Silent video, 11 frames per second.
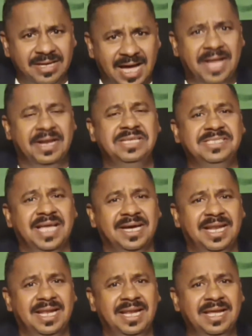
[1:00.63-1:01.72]
غانا
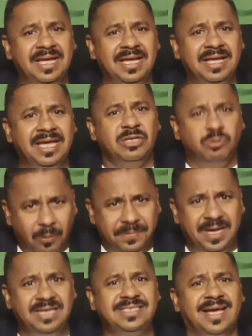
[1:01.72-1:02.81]
اشتكل
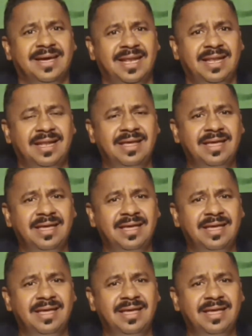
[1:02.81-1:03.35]
اثيوبيا اشتغل